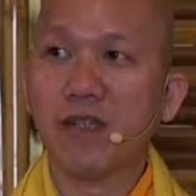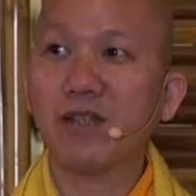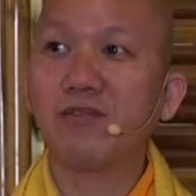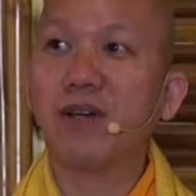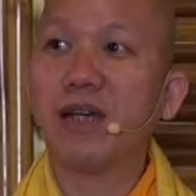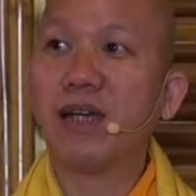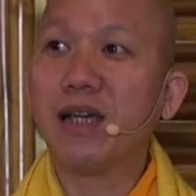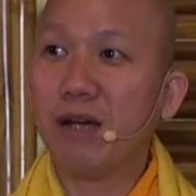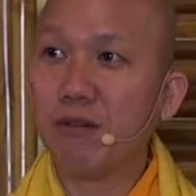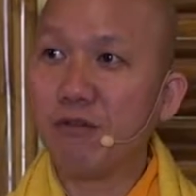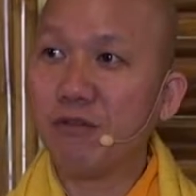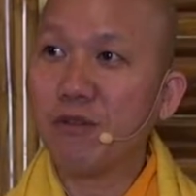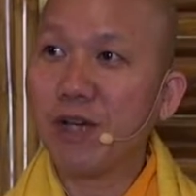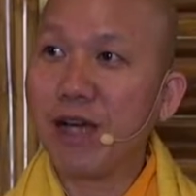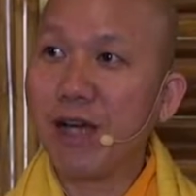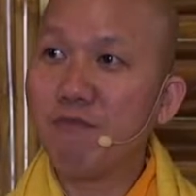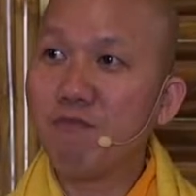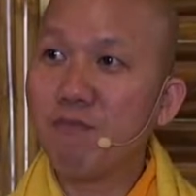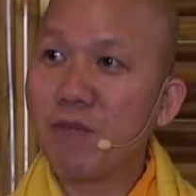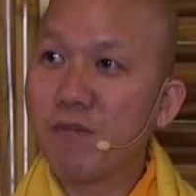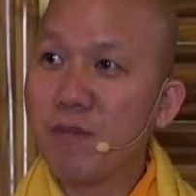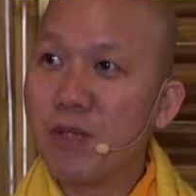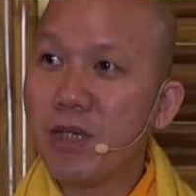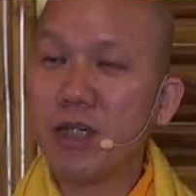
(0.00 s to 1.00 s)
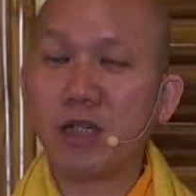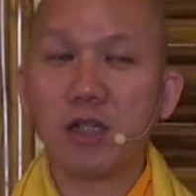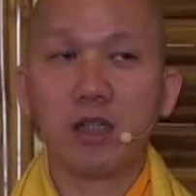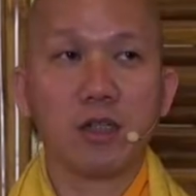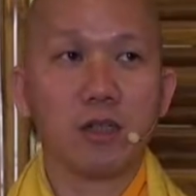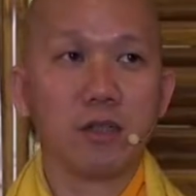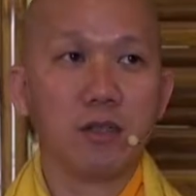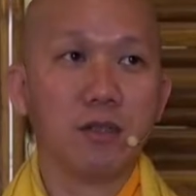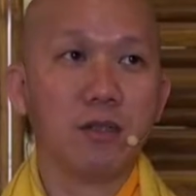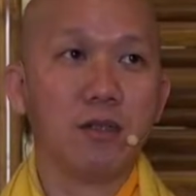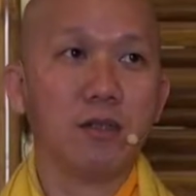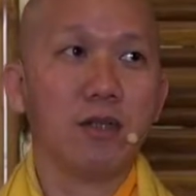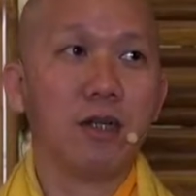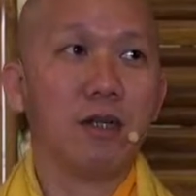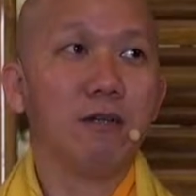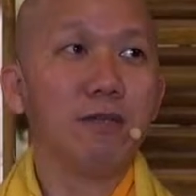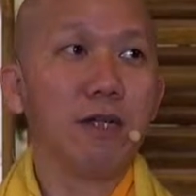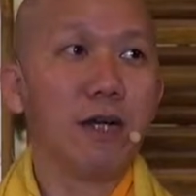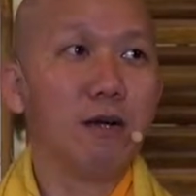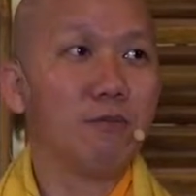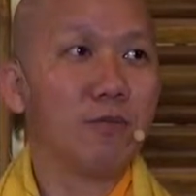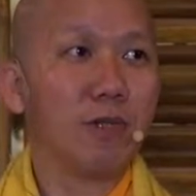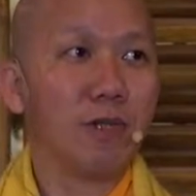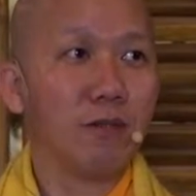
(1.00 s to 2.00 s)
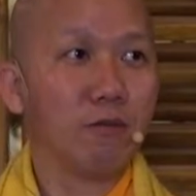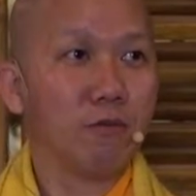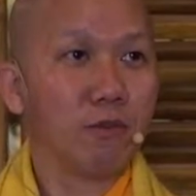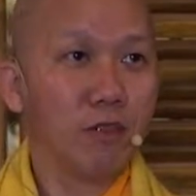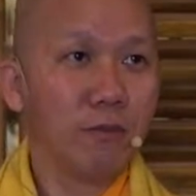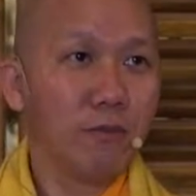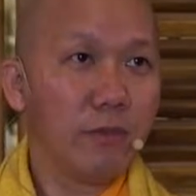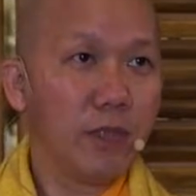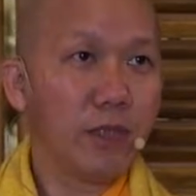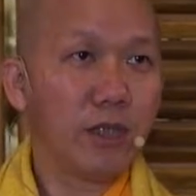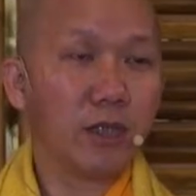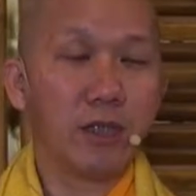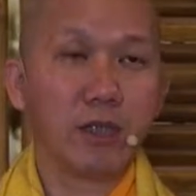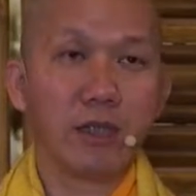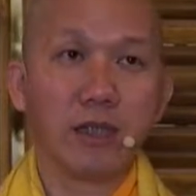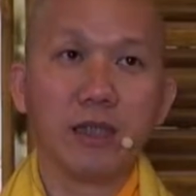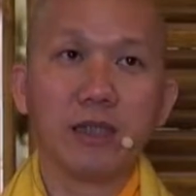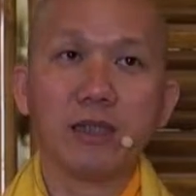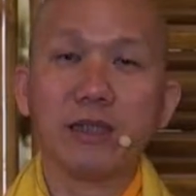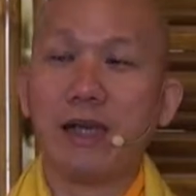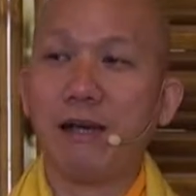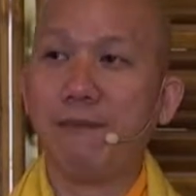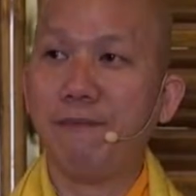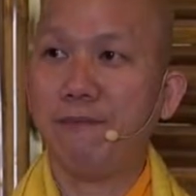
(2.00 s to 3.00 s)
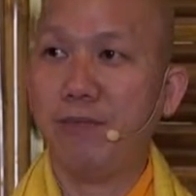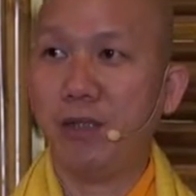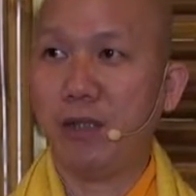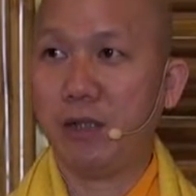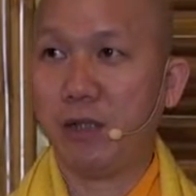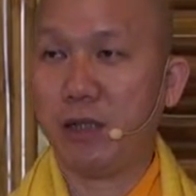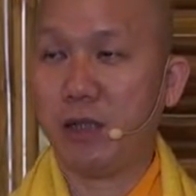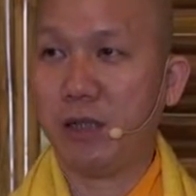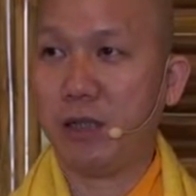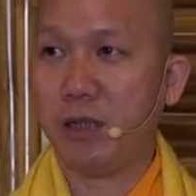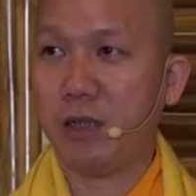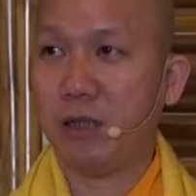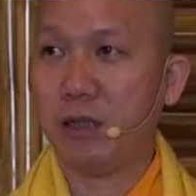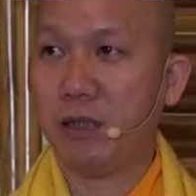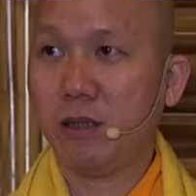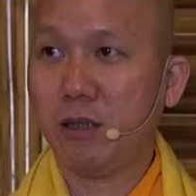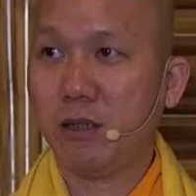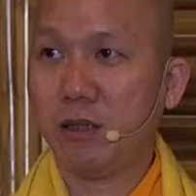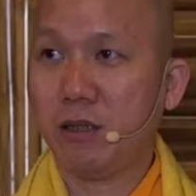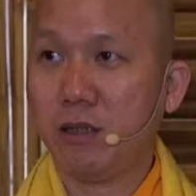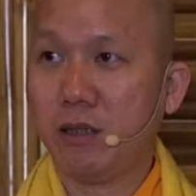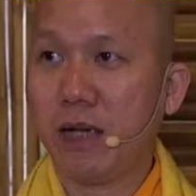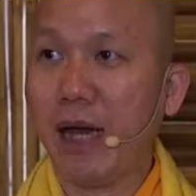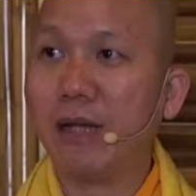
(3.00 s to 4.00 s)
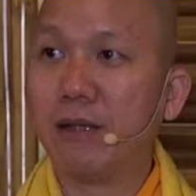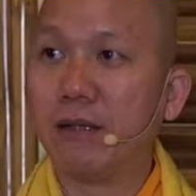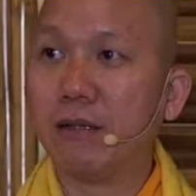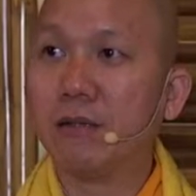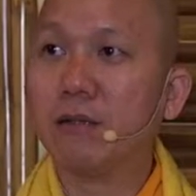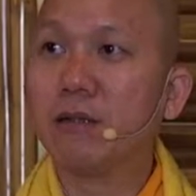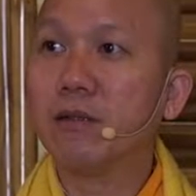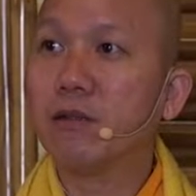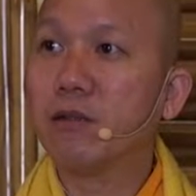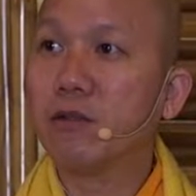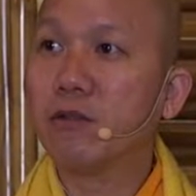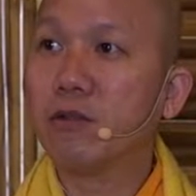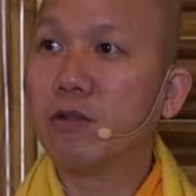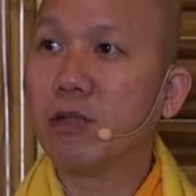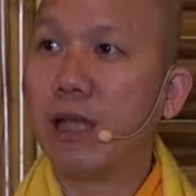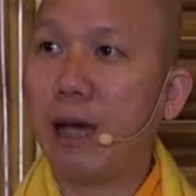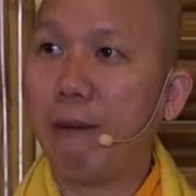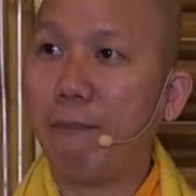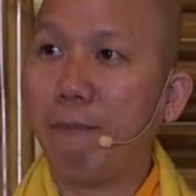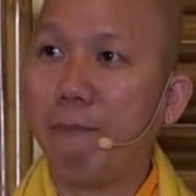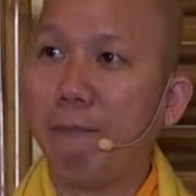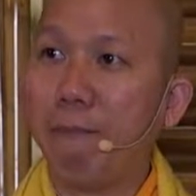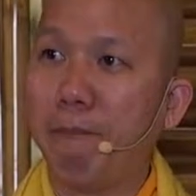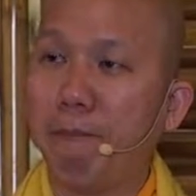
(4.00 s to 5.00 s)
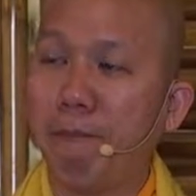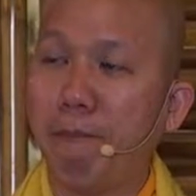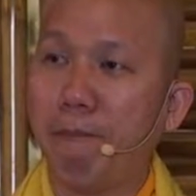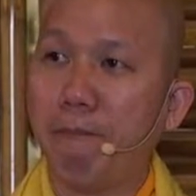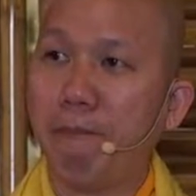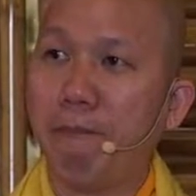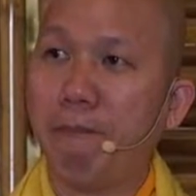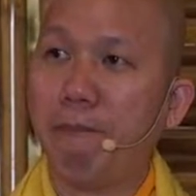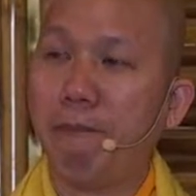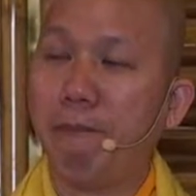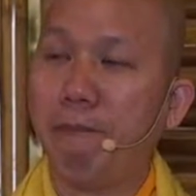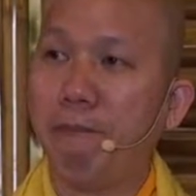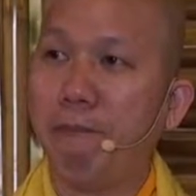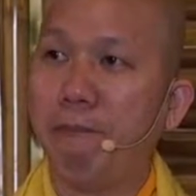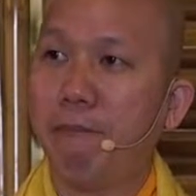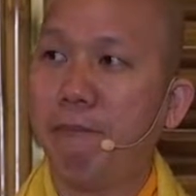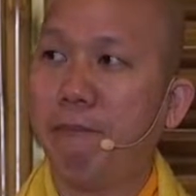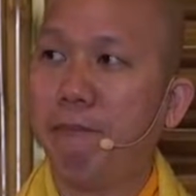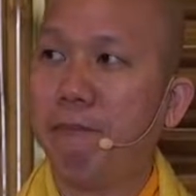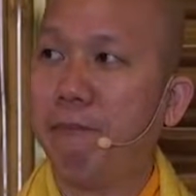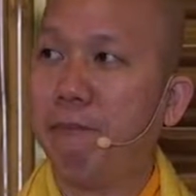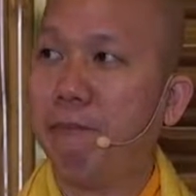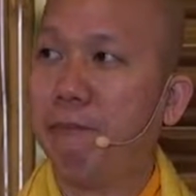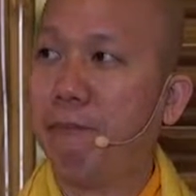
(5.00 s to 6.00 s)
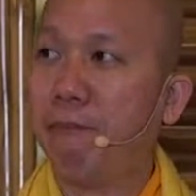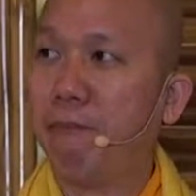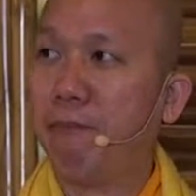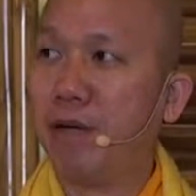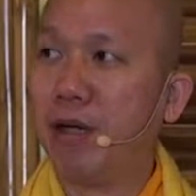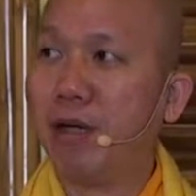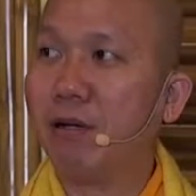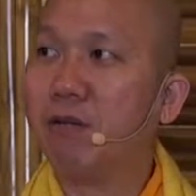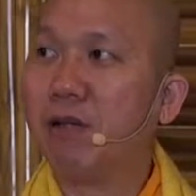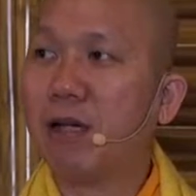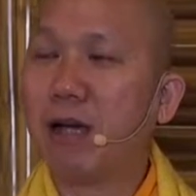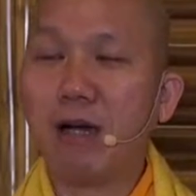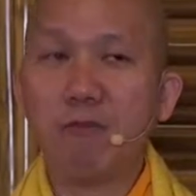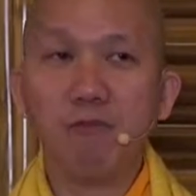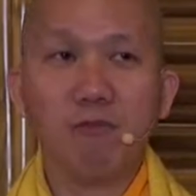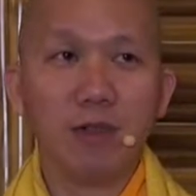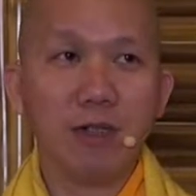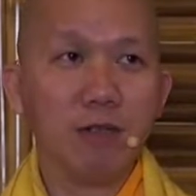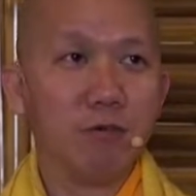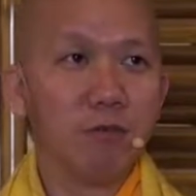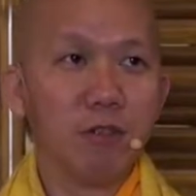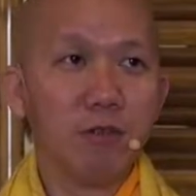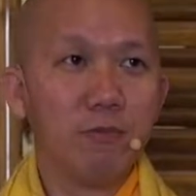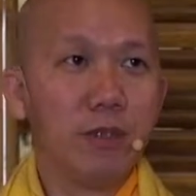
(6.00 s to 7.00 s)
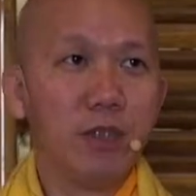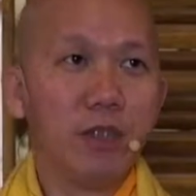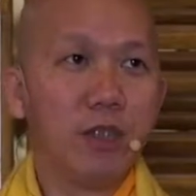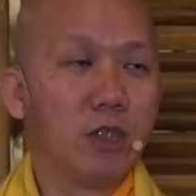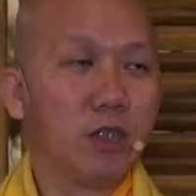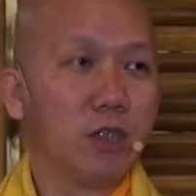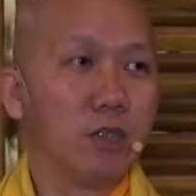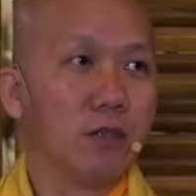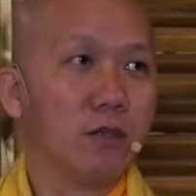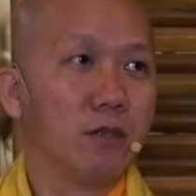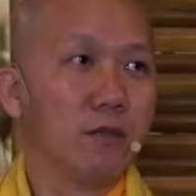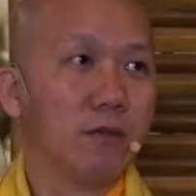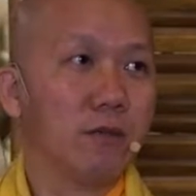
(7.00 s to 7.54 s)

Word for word: ta phải học pháp mới biết không học là không có biết cái tâm mình hành tướng của tâm mình không có học mình không có biết